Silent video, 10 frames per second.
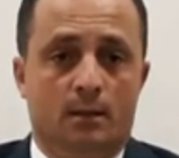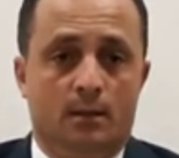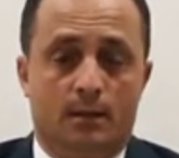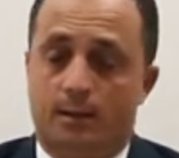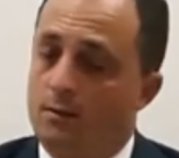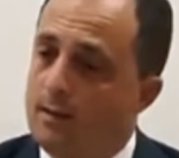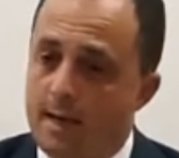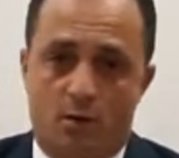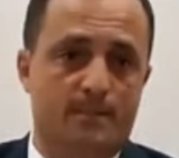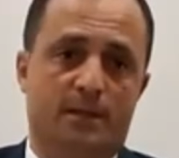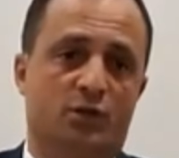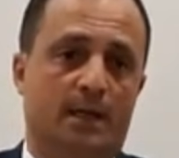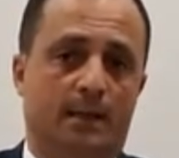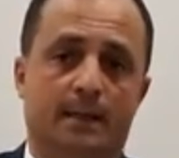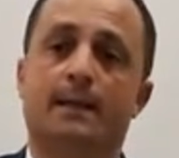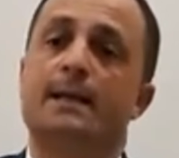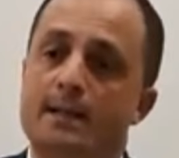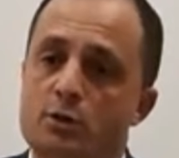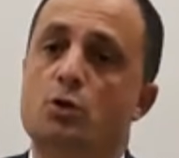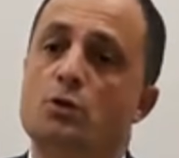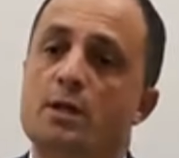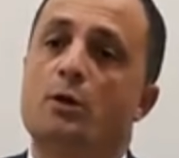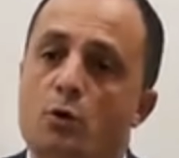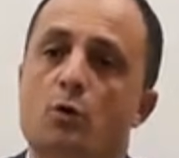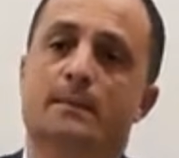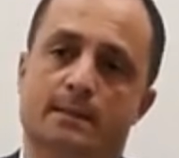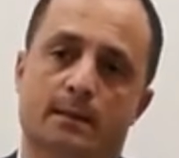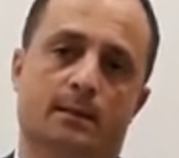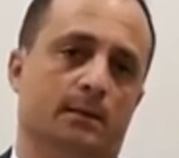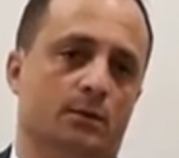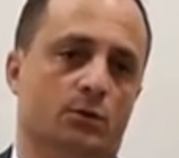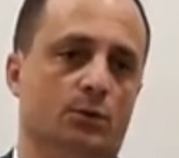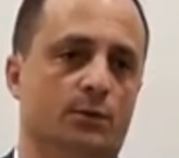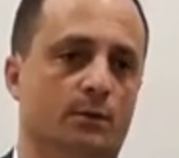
che non è commerciale, è religiosa, è come se è religioso,